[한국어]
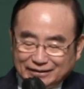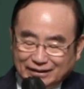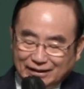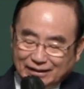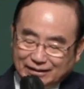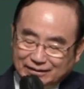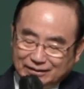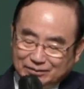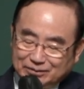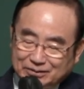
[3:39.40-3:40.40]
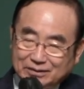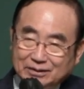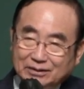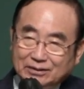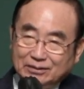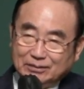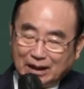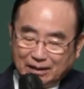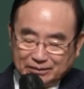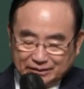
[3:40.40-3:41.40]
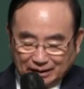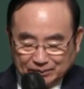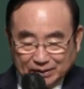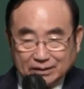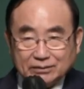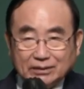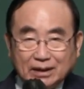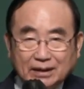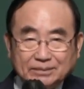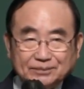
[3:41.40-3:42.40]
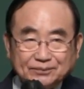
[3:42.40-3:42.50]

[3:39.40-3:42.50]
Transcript: 야, 그걸 보면서 저는 마음을 다 뺏기구나.